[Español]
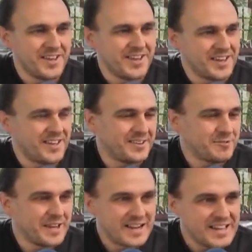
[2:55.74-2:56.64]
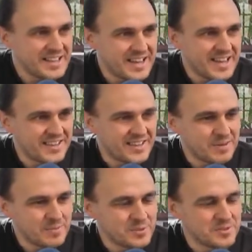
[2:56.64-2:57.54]
eh, una ley que hay,
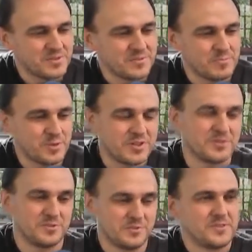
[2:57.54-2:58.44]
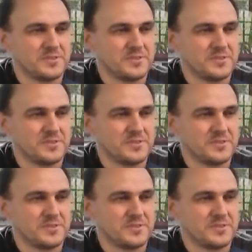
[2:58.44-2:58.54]
digamos, por eso.